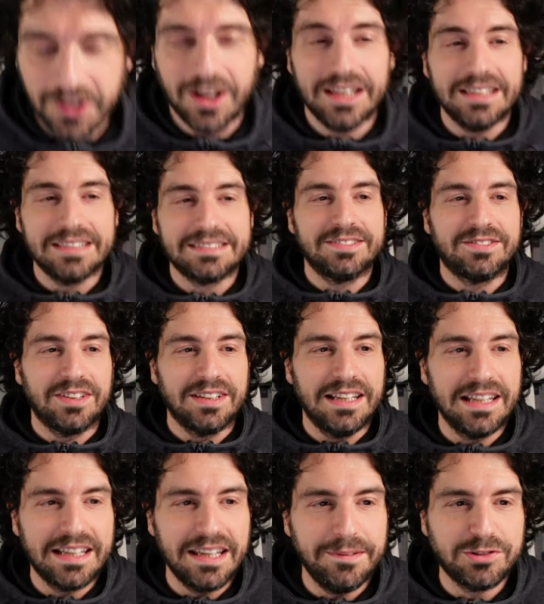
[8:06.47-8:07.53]
al settore
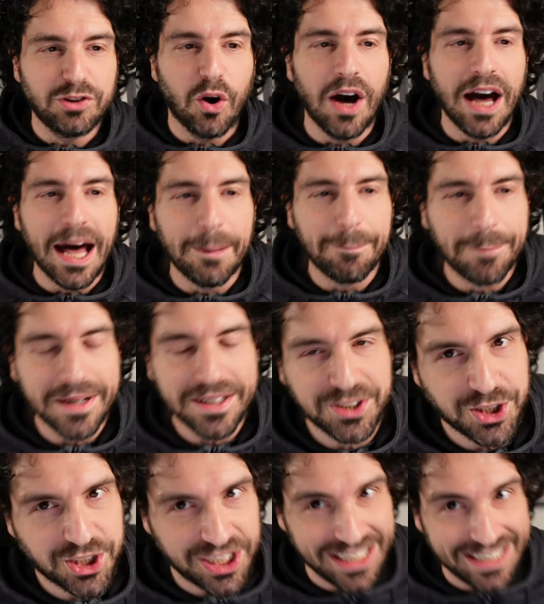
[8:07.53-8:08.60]
delle cripto a
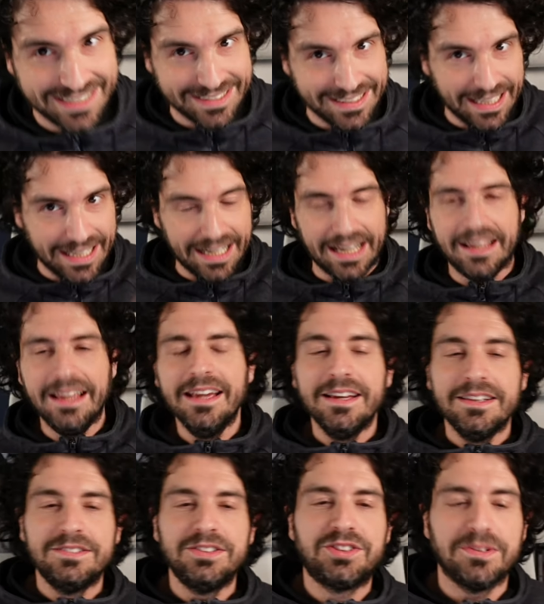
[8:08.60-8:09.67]
prescindere
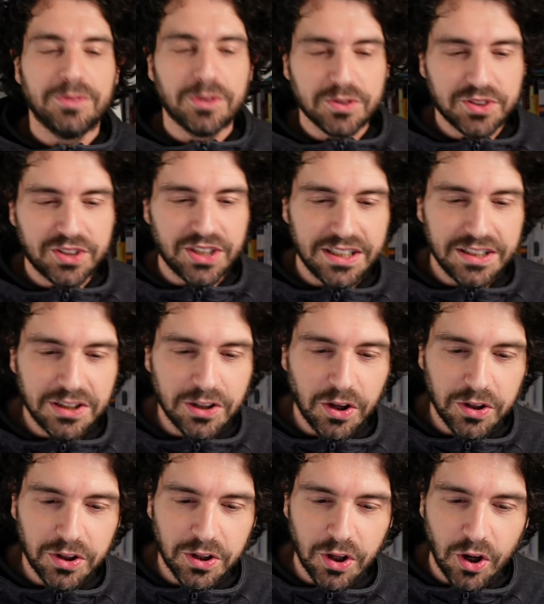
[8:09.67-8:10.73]
diciamo così
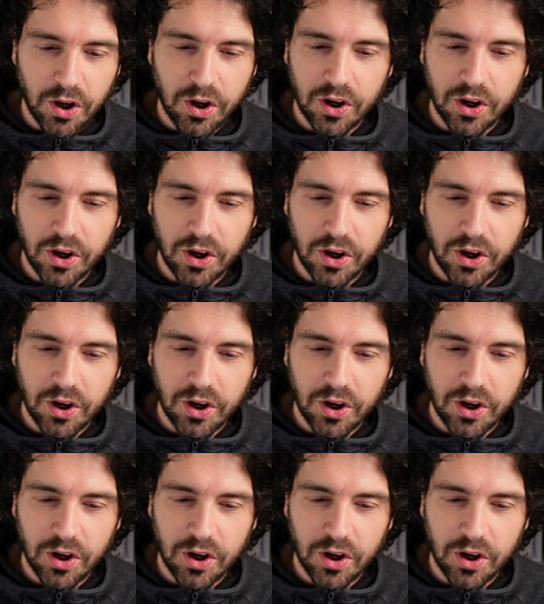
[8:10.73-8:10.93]
non